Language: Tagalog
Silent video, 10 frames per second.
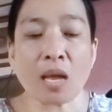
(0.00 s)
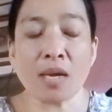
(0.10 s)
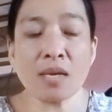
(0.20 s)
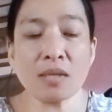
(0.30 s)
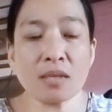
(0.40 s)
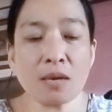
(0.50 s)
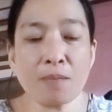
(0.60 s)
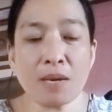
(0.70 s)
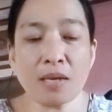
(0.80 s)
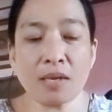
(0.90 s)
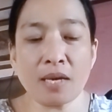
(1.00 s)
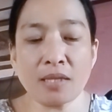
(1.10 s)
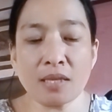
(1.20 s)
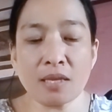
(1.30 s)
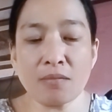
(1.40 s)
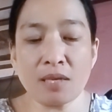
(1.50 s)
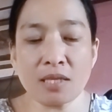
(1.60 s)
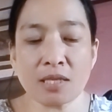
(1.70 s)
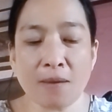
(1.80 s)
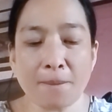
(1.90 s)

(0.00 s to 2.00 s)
ay ang sarap pala guys ang damis